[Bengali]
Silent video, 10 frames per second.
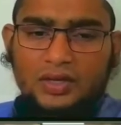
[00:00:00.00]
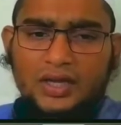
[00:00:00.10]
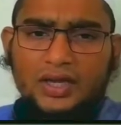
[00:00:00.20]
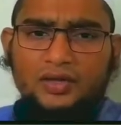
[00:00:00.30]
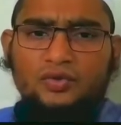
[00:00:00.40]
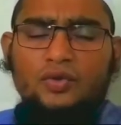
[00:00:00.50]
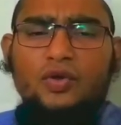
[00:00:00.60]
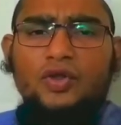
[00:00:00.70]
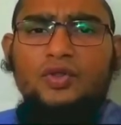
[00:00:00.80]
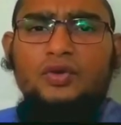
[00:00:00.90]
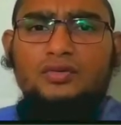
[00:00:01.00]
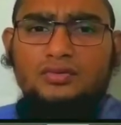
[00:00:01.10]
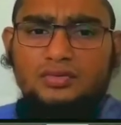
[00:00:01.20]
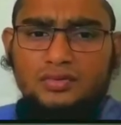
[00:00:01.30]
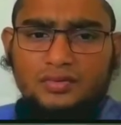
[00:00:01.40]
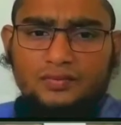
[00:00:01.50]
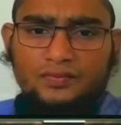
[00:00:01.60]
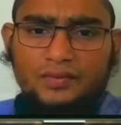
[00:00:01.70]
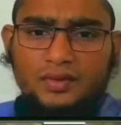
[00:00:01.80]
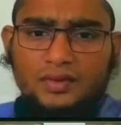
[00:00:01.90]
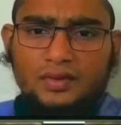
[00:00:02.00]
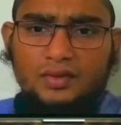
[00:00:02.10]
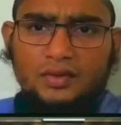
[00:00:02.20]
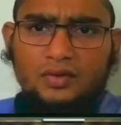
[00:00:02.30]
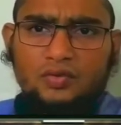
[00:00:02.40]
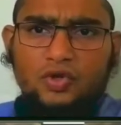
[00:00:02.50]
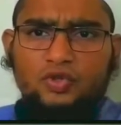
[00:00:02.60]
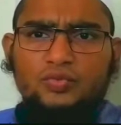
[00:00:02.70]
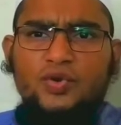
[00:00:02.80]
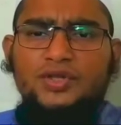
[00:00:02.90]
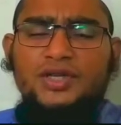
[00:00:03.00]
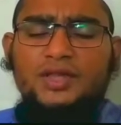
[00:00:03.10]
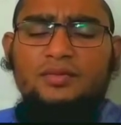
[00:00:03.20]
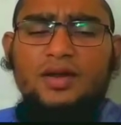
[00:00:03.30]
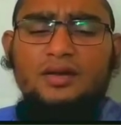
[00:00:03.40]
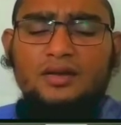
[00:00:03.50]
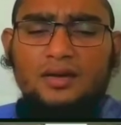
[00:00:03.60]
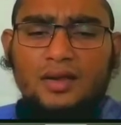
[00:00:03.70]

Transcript: লাইলাতুল কদর কত মর্যাদাবান